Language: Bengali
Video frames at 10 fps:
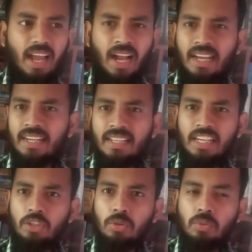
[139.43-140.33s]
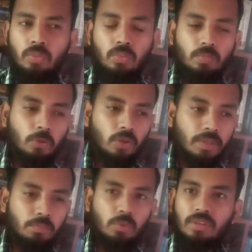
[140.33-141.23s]
আঁকার একা একটু
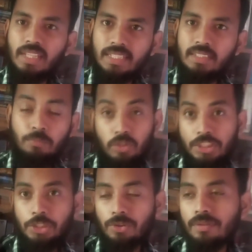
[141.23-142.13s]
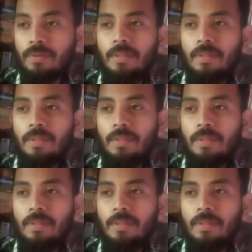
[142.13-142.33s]
বোধহয় ভুল দেখেছি আমি নট শিওর